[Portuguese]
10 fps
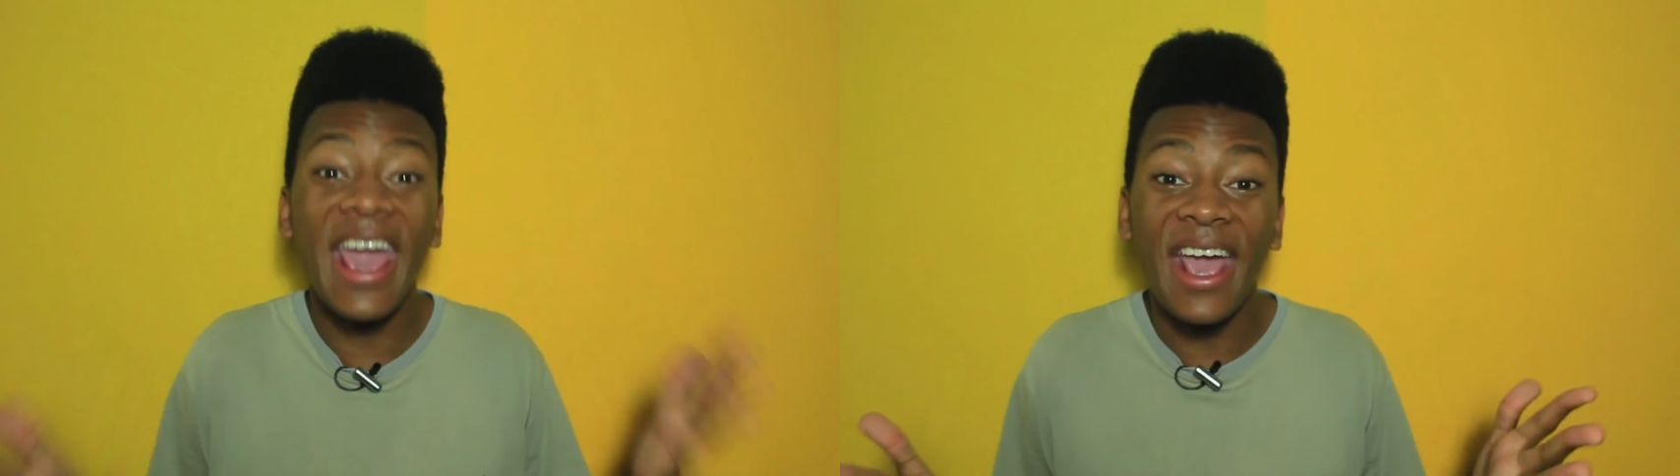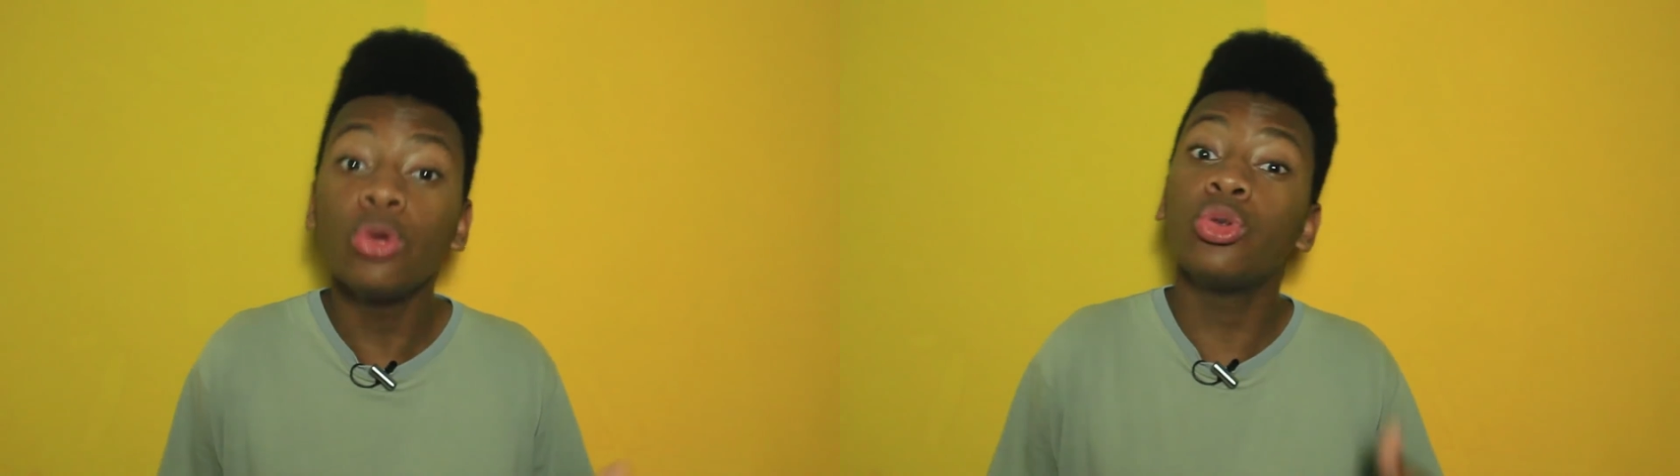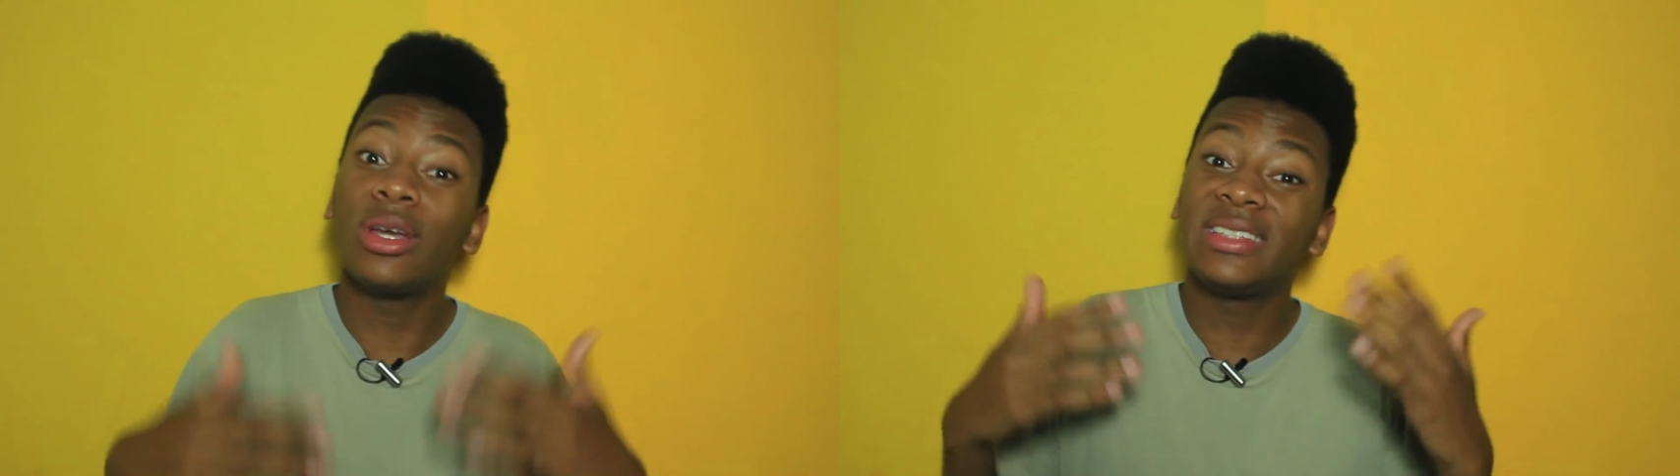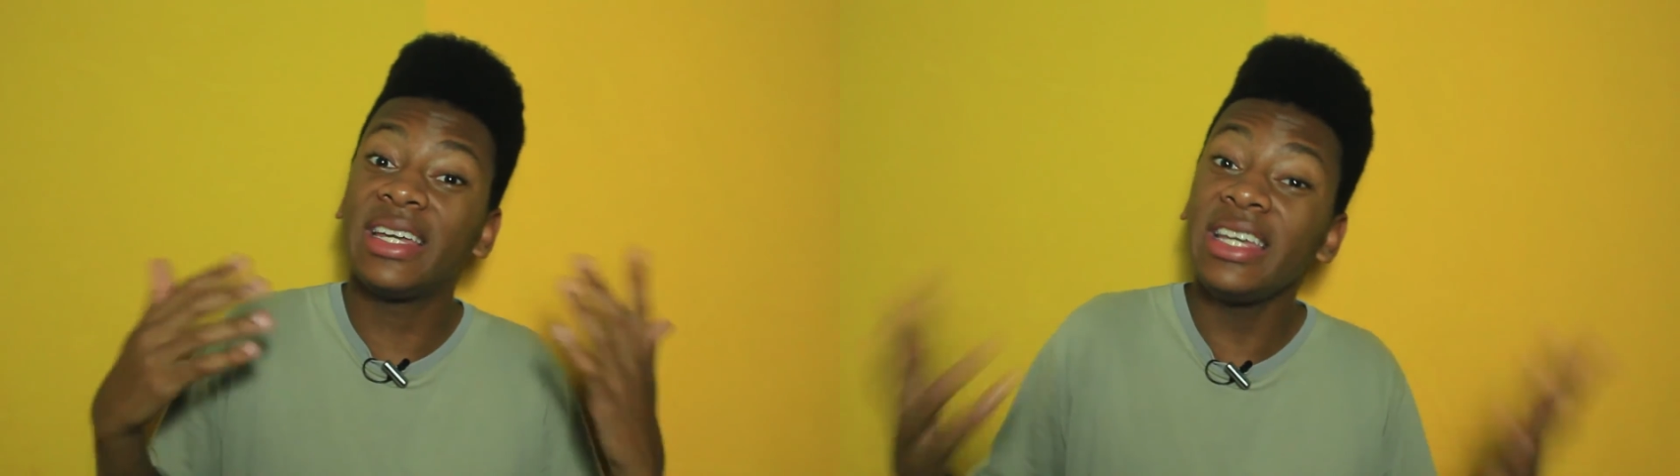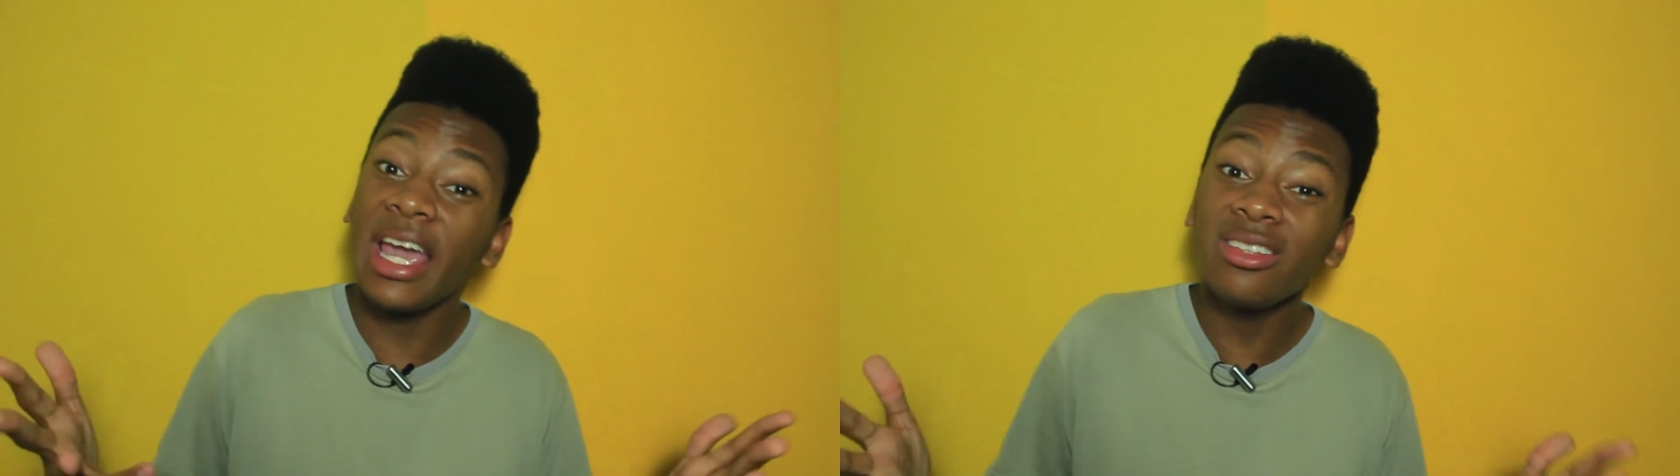é que o
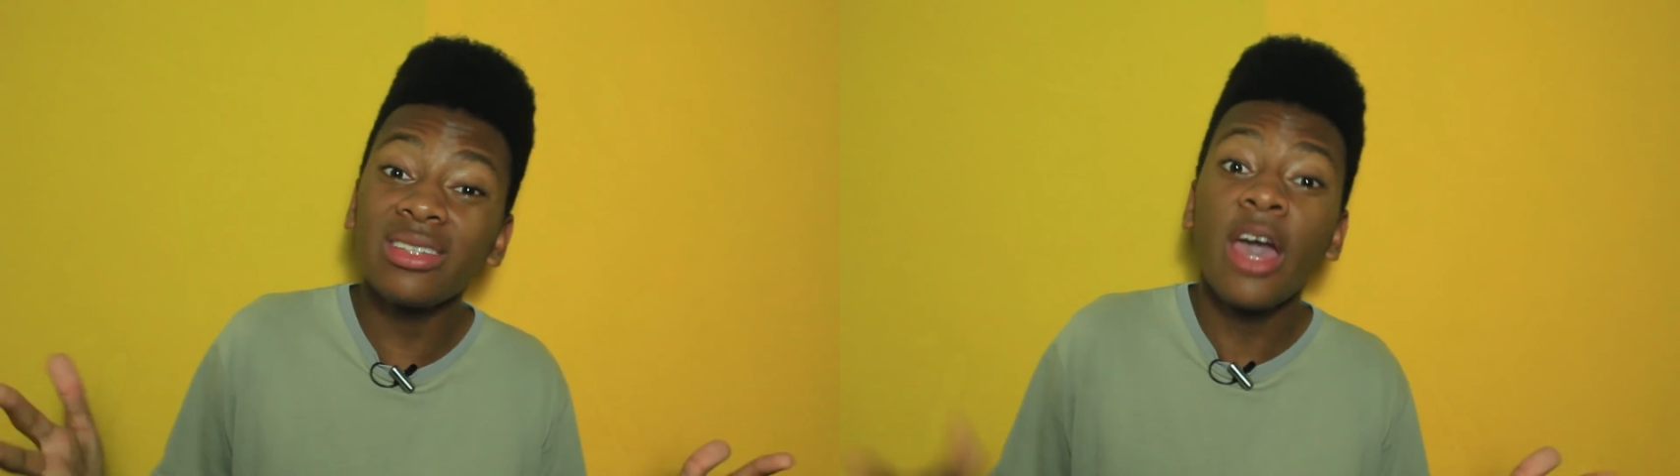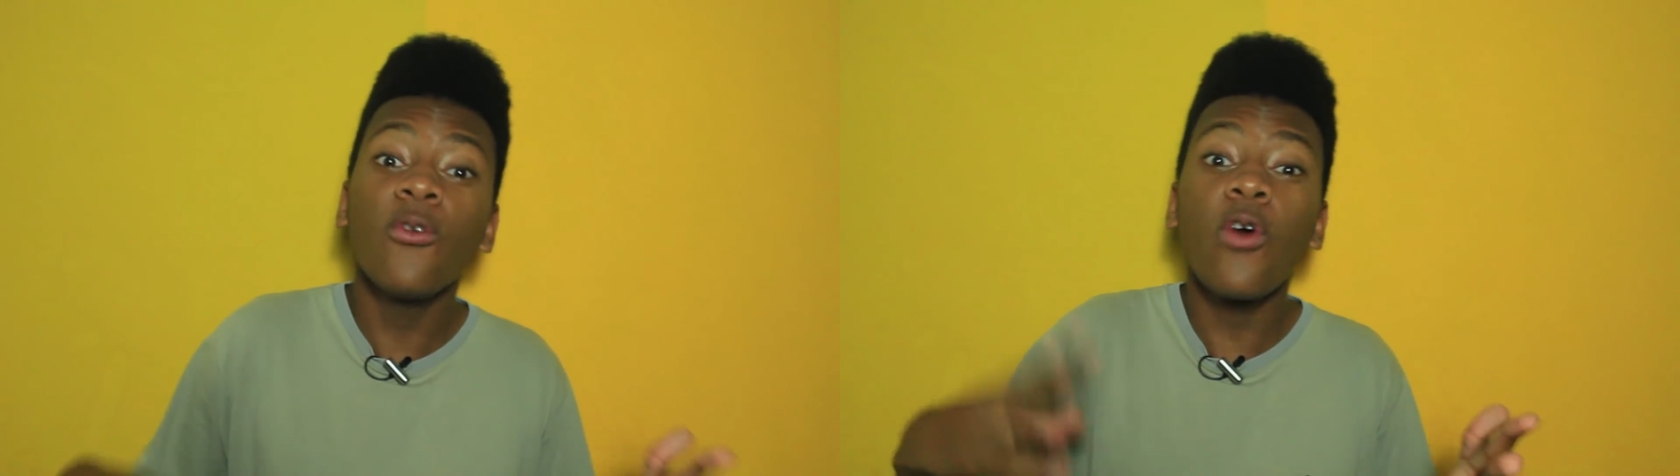2,500